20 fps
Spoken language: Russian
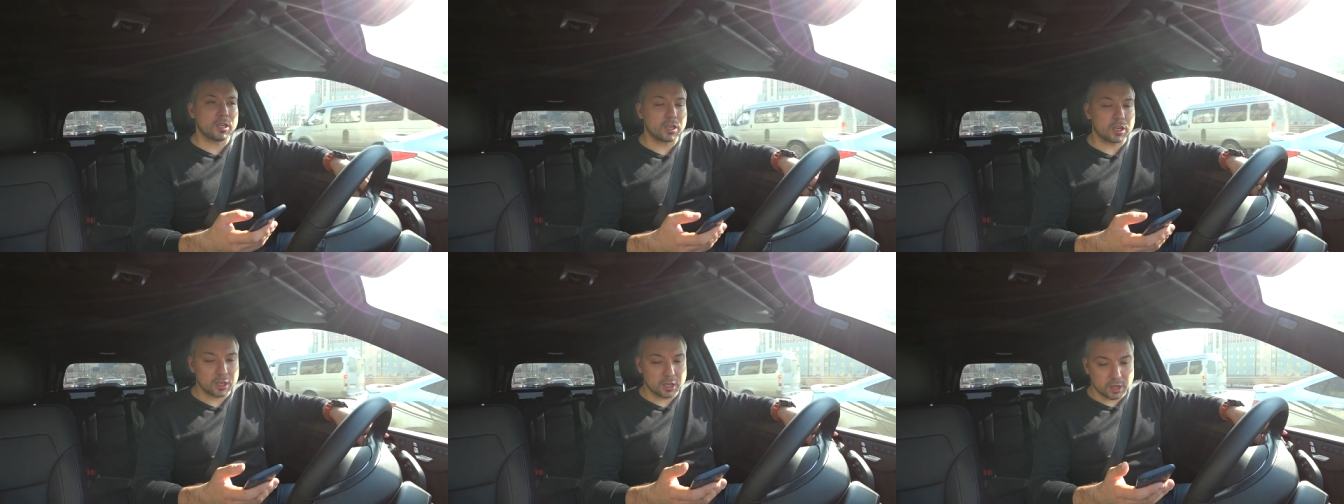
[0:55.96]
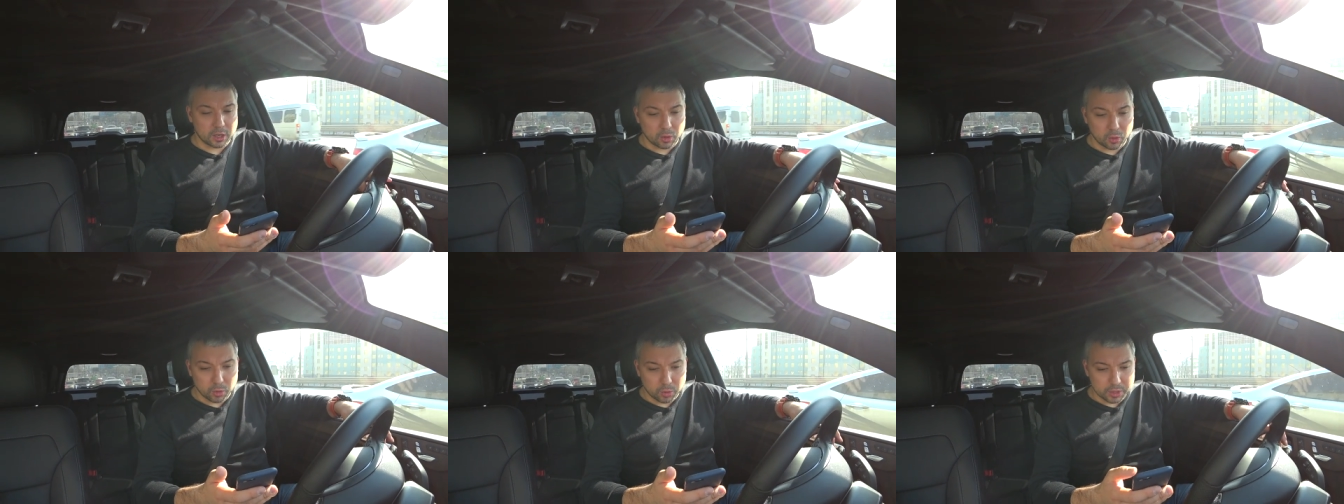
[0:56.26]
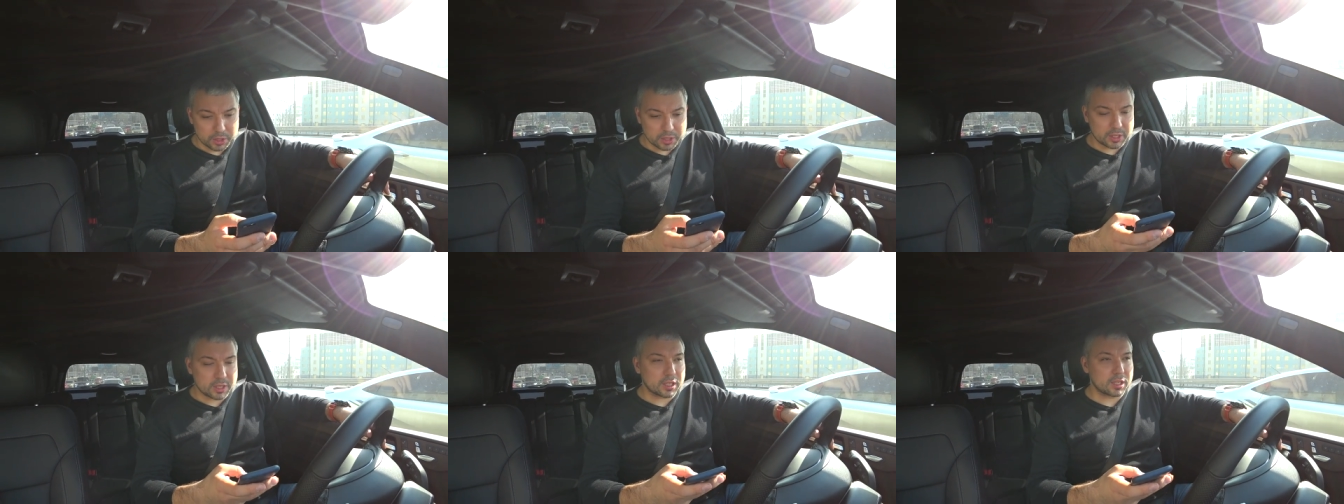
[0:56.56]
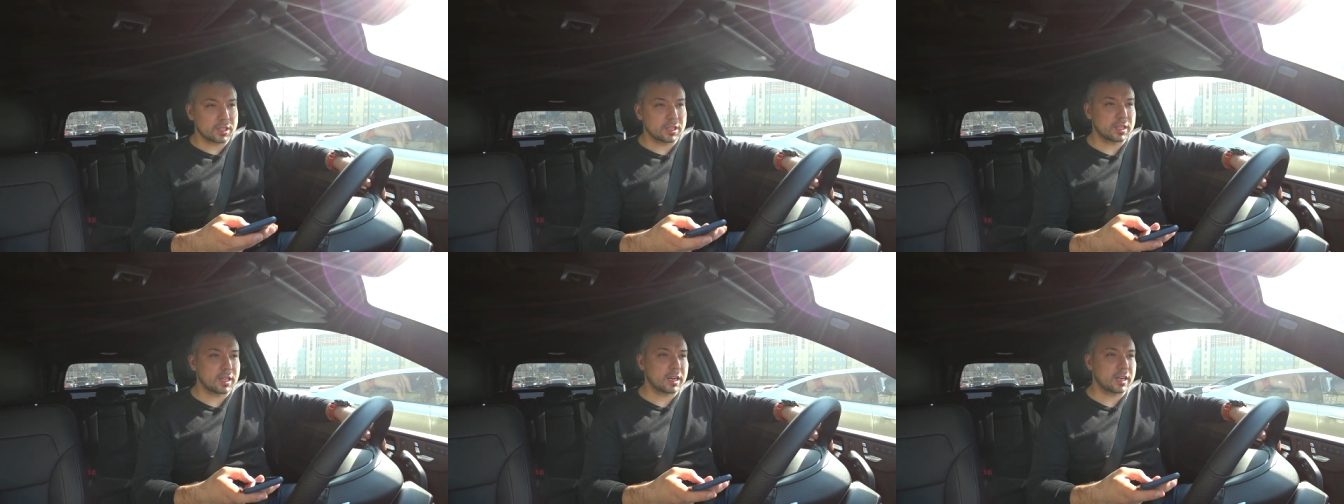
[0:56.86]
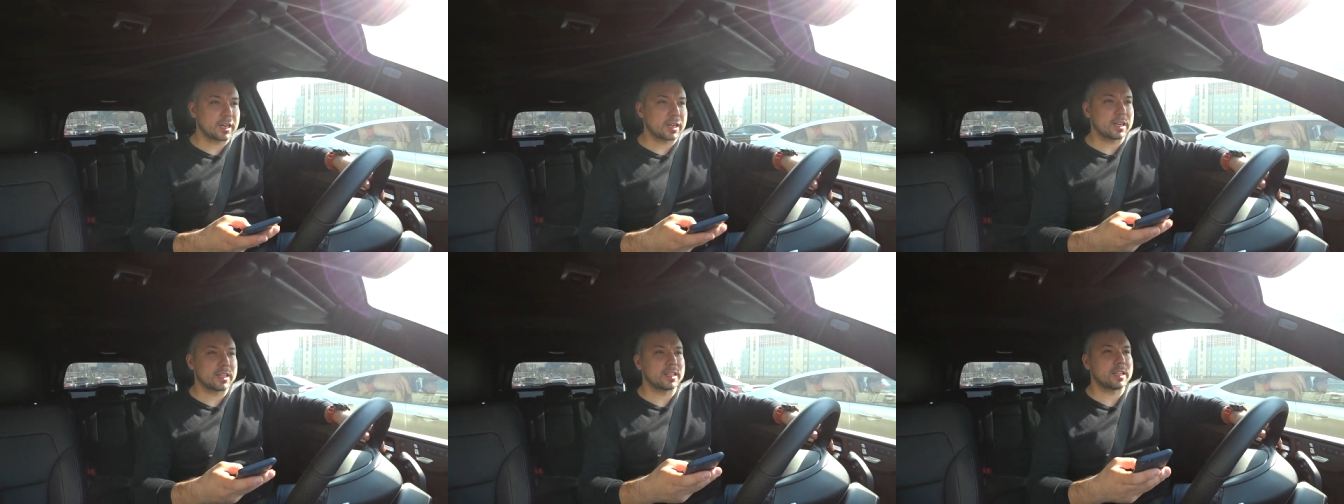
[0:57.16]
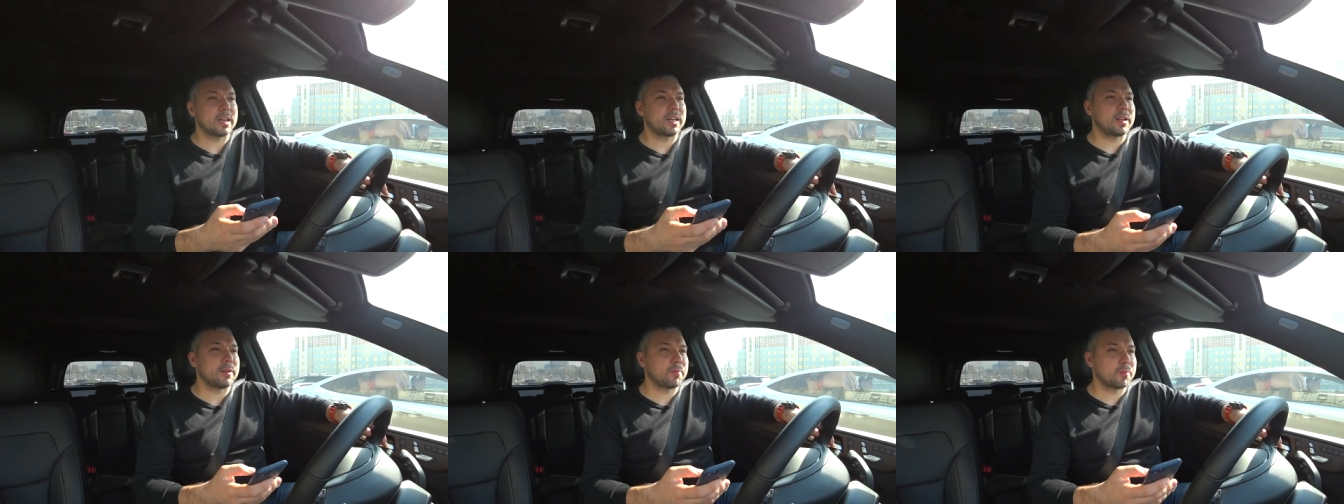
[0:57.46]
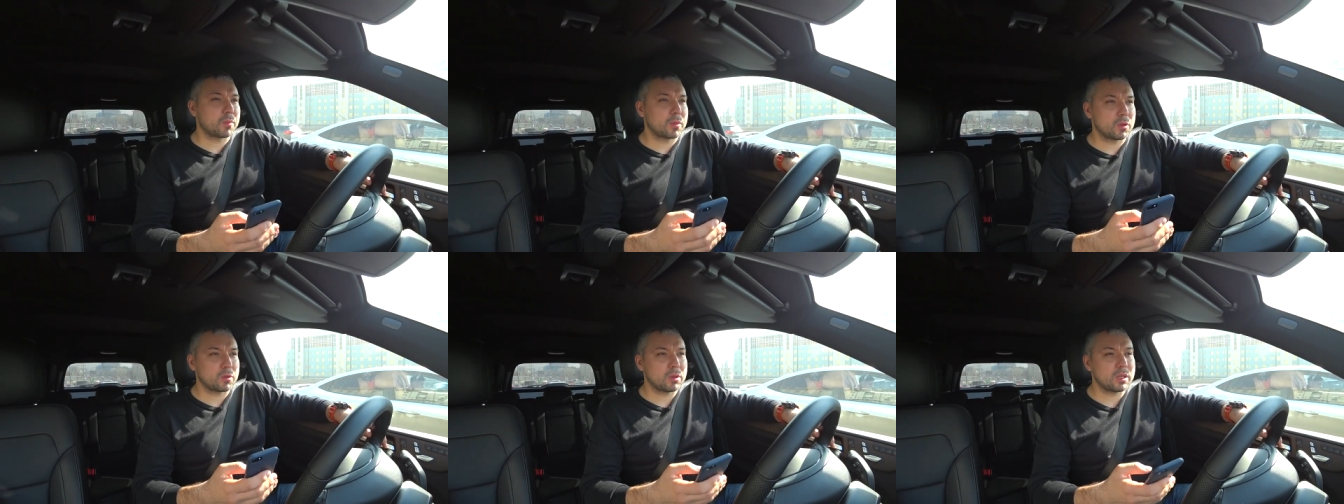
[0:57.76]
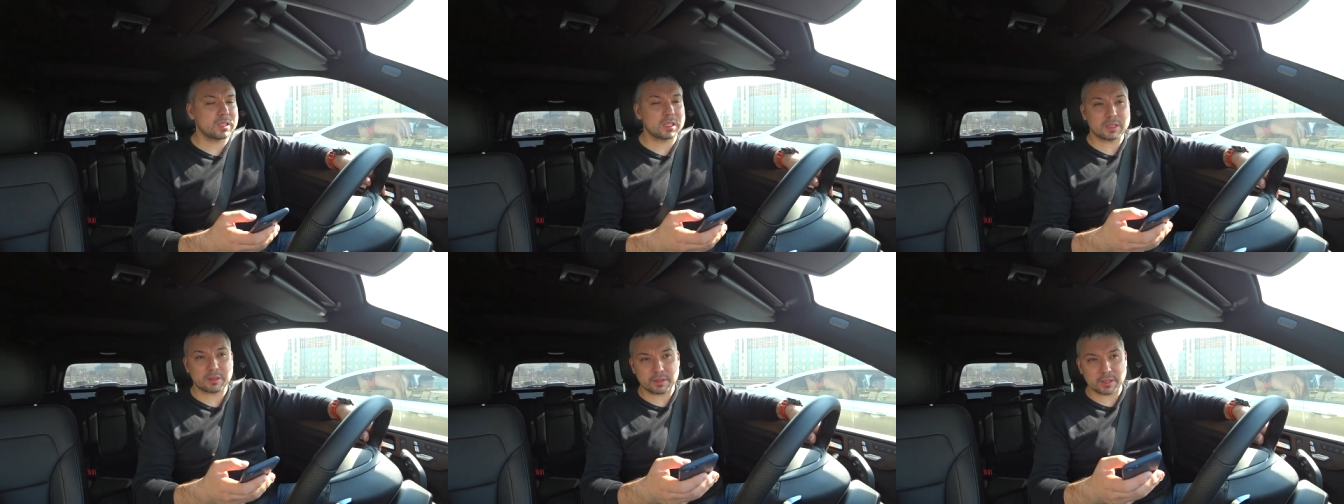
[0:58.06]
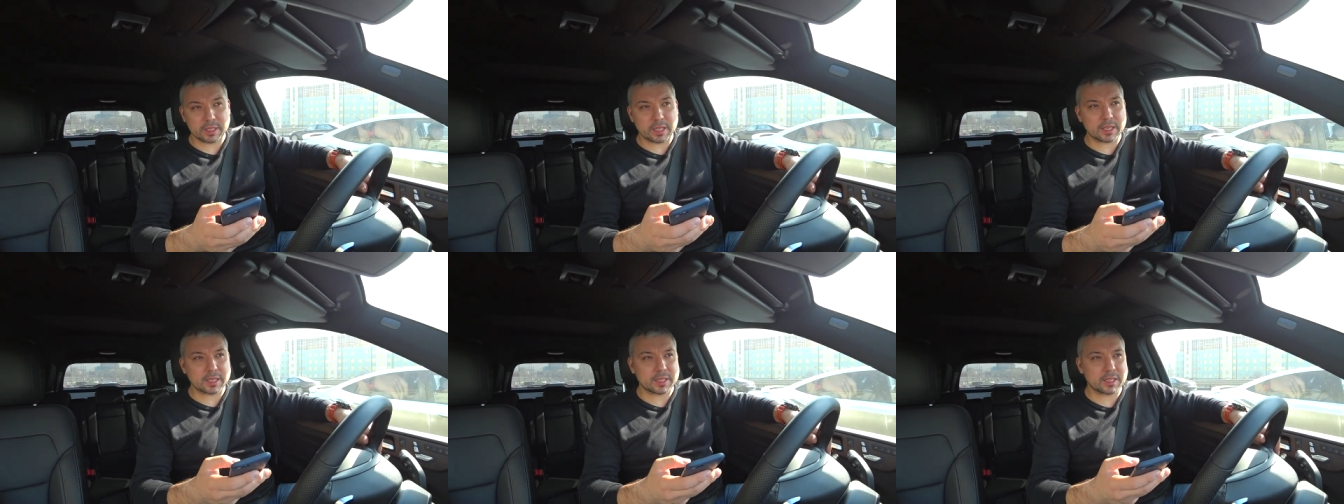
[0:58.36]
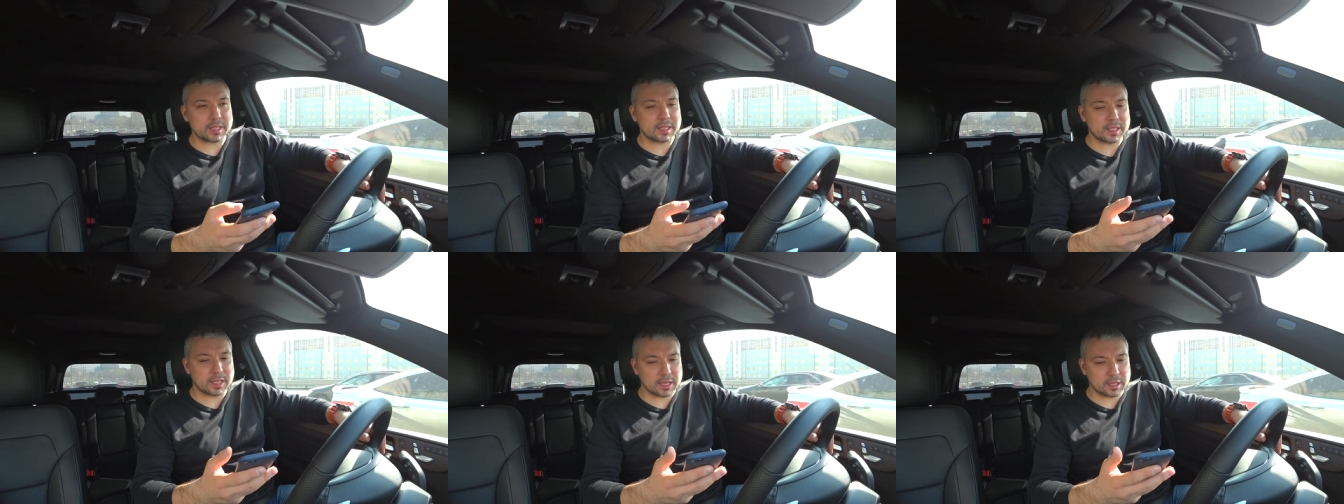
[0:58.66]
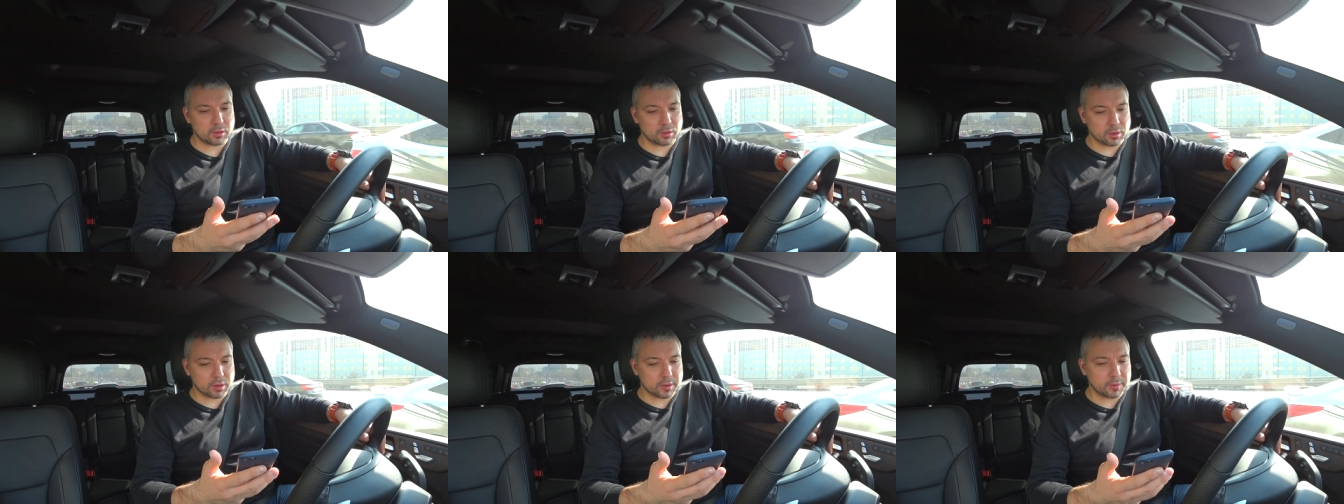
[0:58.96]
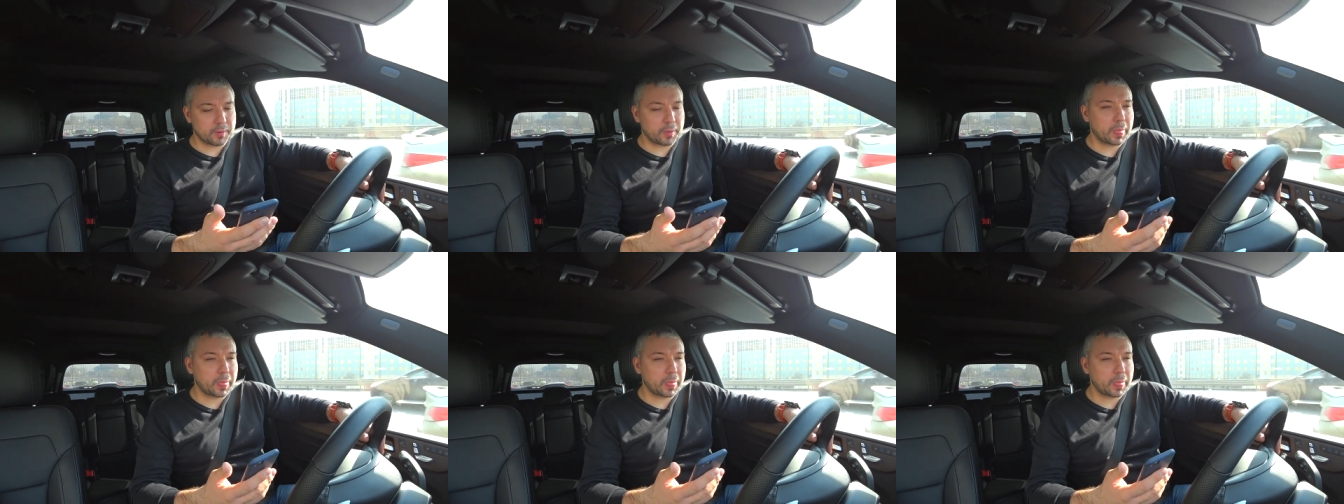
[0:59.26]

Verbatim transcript: э, гость на канале, у нас завязался диалог.